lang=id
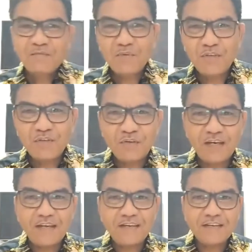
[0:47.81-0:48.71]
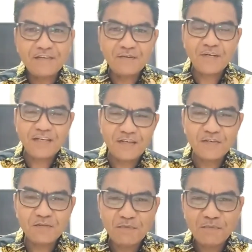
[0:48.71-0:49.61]
Puji Tuhan, Tuhan
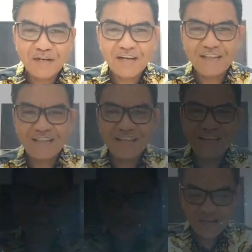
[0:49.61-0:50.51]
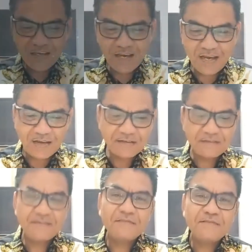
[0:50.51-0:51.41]
Yesus memberkati. Ya,
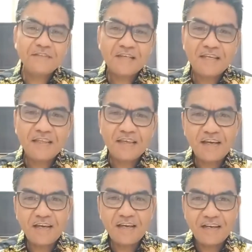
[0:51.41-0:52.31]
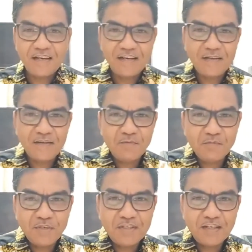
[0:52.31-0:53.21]
kita hari ini mau
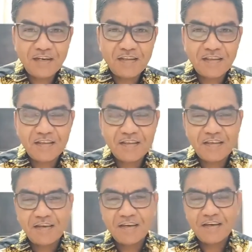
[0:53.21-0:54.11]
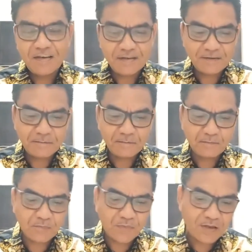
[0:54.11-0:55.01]
bicara tentang
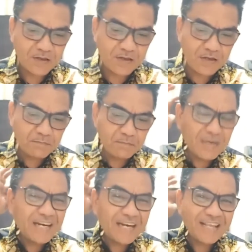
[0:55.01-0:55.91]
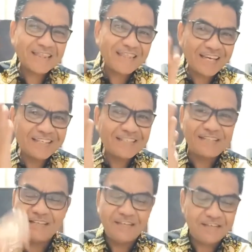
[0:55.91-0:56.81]
uh,
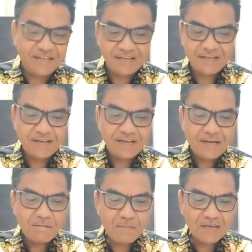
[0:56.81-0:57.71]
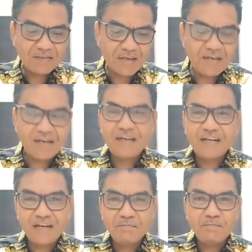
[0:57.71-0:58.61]
mendeteksi masalah
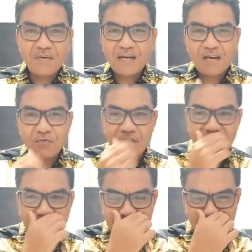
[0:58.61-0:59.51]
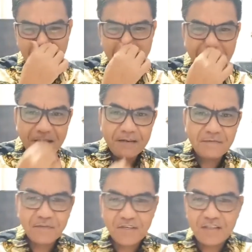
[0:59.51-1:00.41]
dalam perkawinan. Ya,
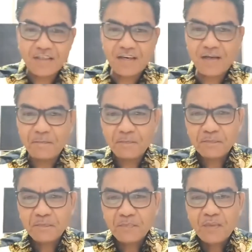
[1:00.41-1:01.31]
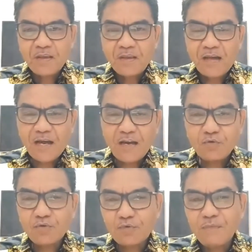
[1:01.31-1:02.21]
kita
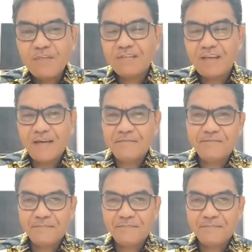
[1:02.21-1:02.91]
harus bisa